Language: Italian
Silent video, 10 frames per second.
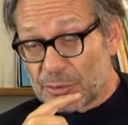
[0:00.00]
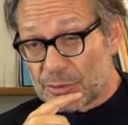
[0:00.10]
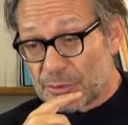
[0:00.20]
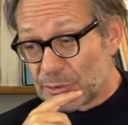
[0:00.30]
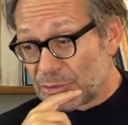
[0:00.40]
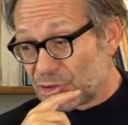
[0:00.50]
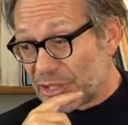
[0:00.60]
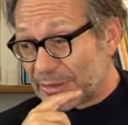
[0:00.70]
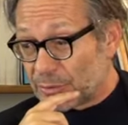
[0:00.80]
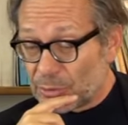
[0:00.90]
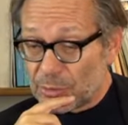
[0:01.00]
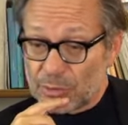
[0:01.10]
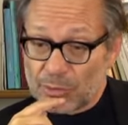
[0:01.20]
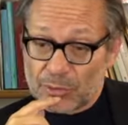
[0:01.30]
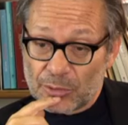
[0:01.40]

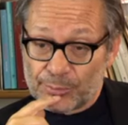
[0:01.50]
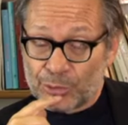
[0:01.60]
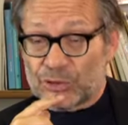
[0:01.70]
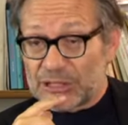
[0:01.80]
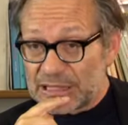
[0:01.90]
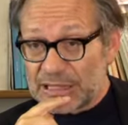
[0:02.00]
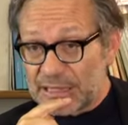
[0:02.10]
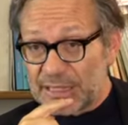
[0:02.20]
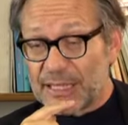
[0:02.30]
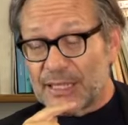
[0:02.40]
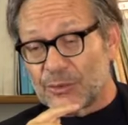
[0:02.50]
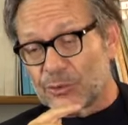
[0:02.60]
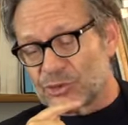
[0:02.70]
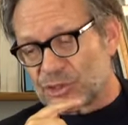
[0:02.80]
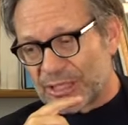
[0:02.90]
l'oggetto bottiglia,
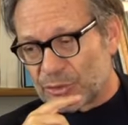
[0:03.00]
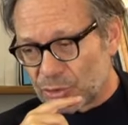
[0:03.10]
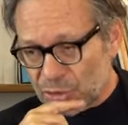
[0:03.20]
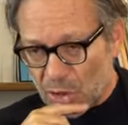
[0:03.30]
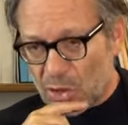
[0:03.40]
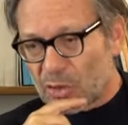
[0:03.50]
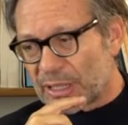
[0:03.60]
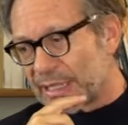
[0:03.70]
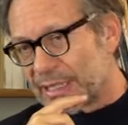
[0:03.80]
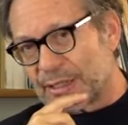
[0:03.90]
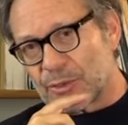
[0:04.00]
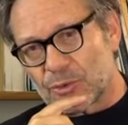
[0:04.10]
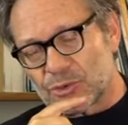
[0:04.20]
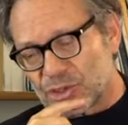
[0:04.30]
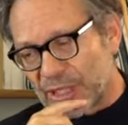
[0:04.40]
l'oggetto droga,
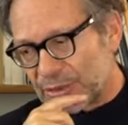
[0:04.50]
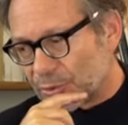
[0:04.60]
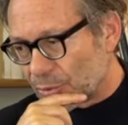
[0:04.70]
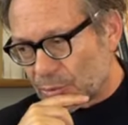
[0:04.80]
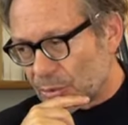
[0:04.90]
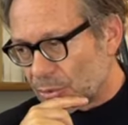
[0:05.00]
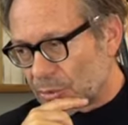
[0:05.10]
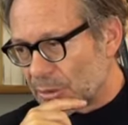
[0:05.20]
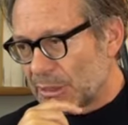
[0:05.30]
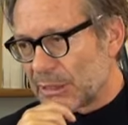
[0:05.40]
l'oggetto